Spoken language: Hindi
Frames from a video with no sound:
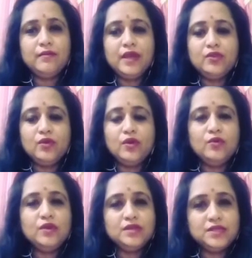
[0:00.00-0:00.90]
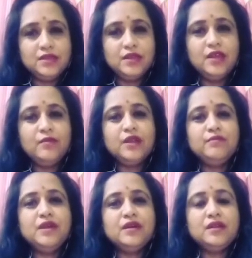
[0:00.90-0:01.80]
मैं तो कहूँगी ज़िंदगी भर
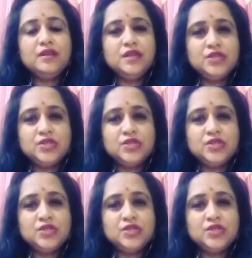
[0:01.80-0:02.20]
भी अगर ये